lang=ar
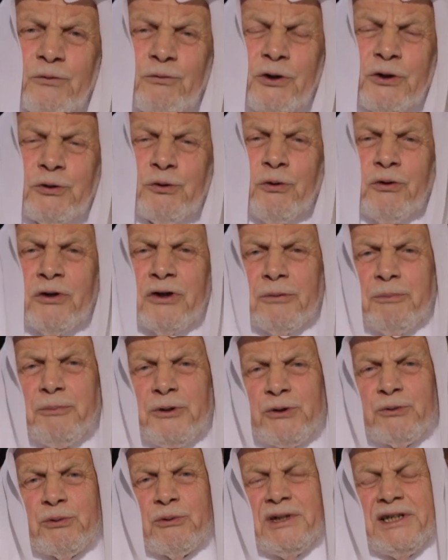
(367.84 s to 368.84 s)

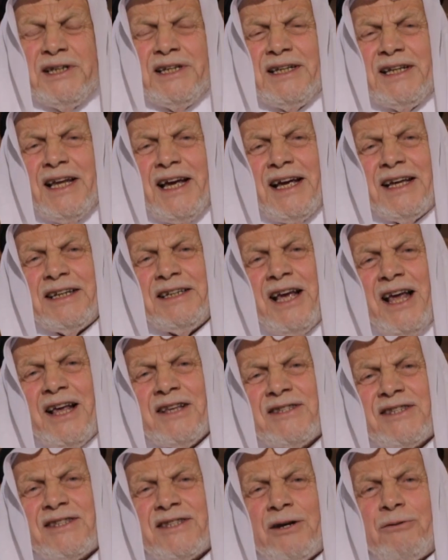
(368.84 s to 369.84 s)
وتخبت لله
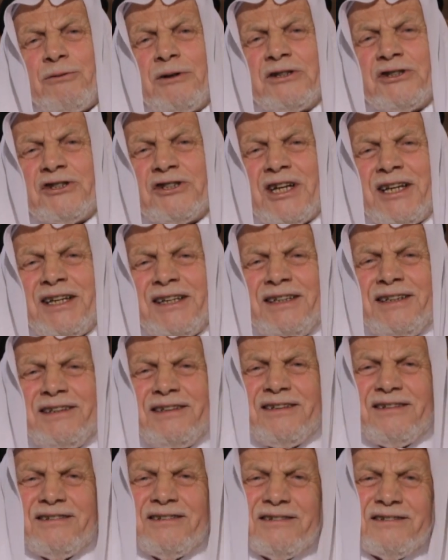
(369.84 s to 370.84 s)
عز وجل